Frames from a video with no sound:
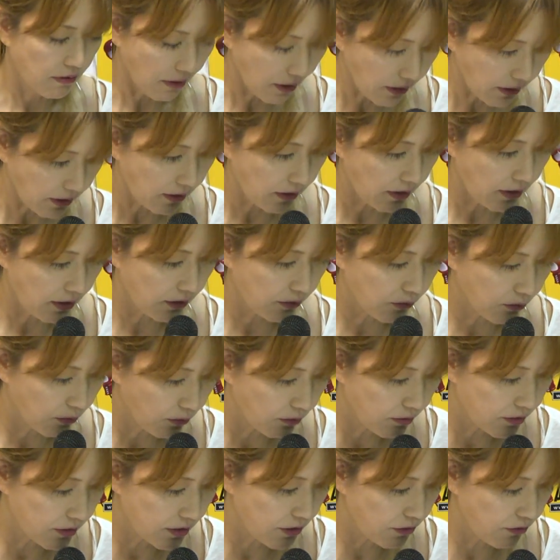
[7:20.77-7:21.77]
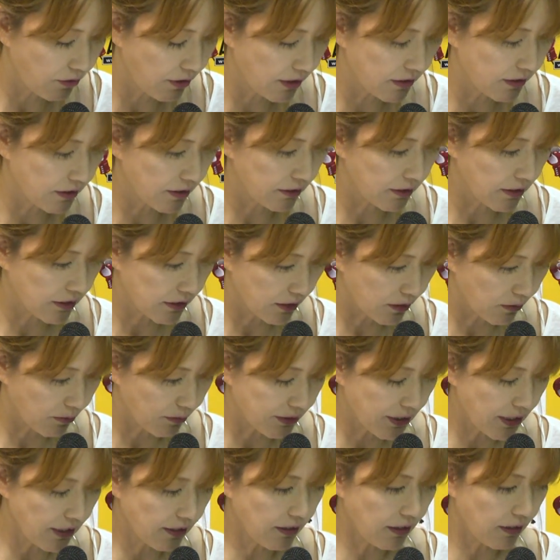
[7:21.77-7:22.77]
はい、OG のやつなんですけど
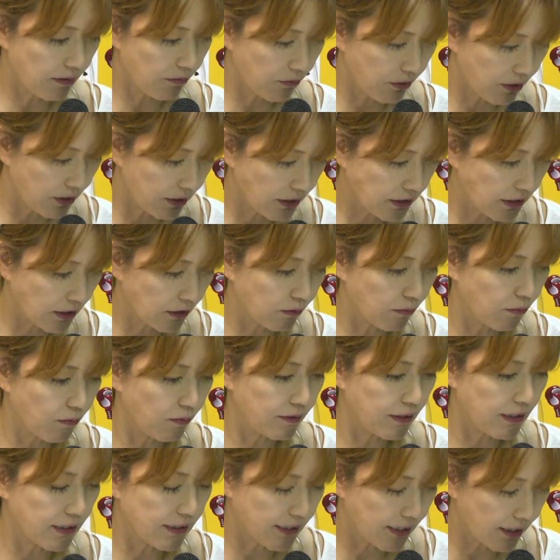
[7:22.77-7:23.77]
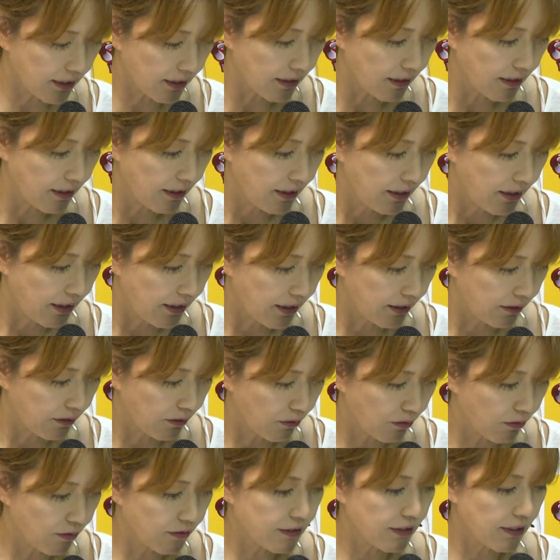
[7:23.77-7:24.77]
も、前回も話したと思うんですが、
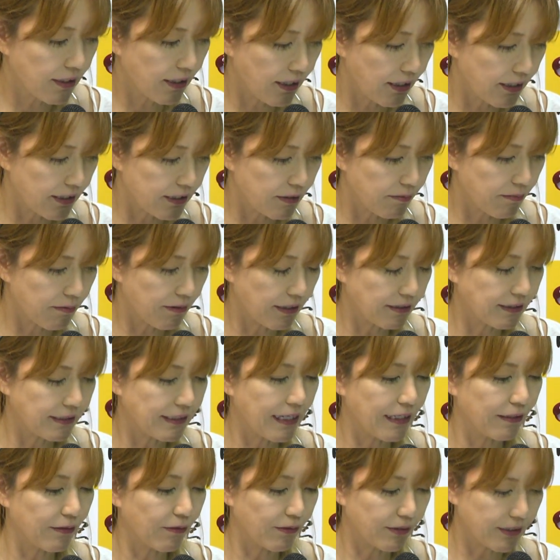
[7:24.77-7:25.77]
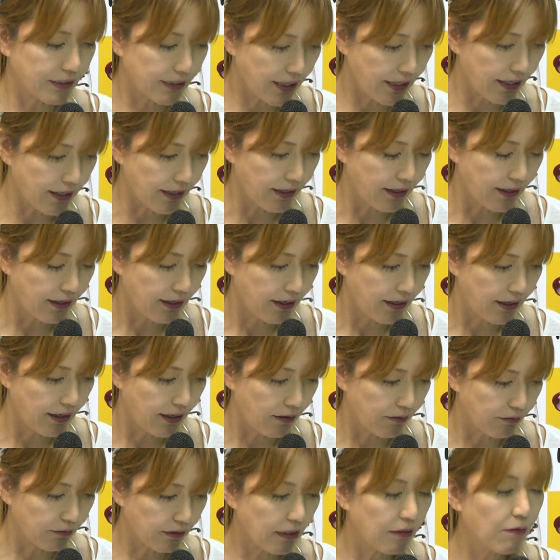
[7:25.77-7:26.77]
6時から一部がスタートして、
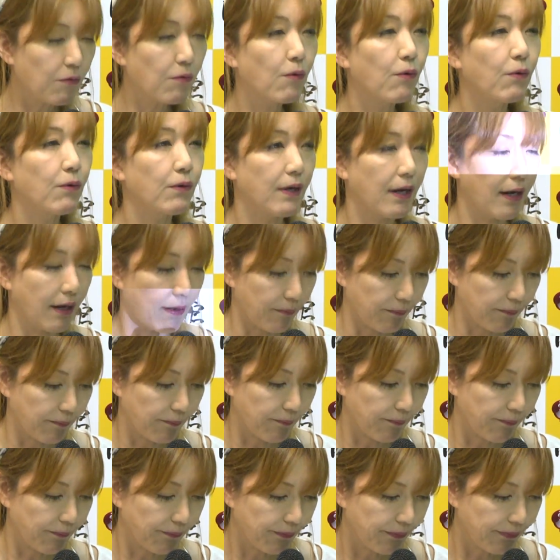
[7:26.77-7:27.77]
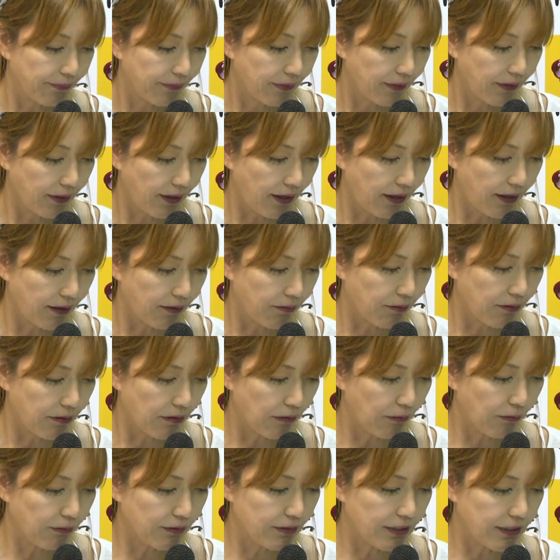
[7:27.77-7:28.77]
歌のコーナー、これ
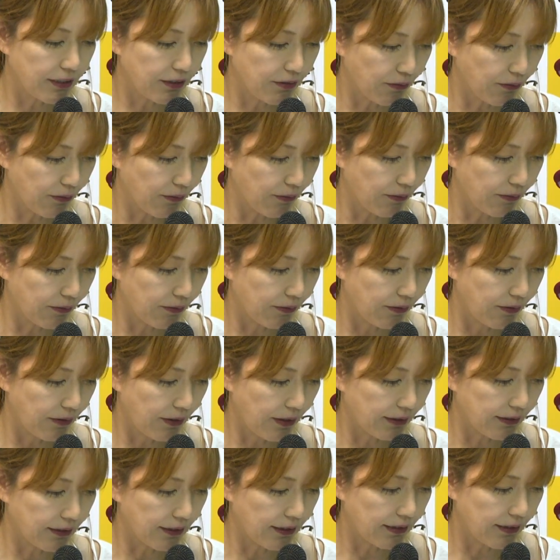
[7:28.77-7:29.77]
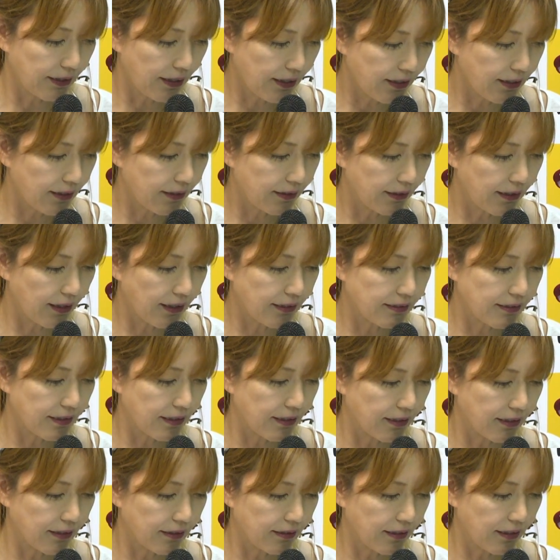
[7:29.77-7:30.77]
は OG の方で出し
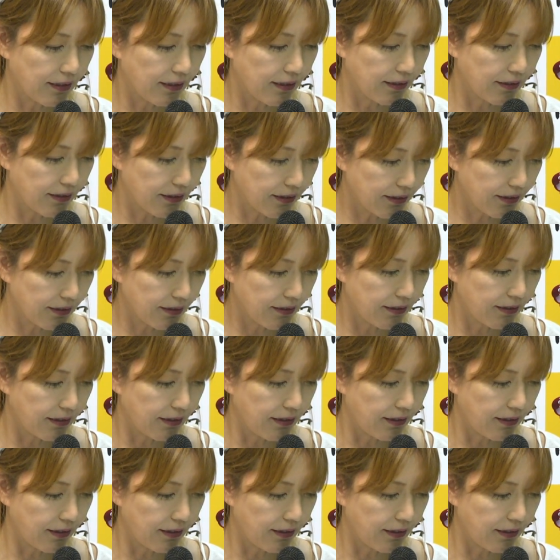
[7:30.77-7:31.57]
た方が、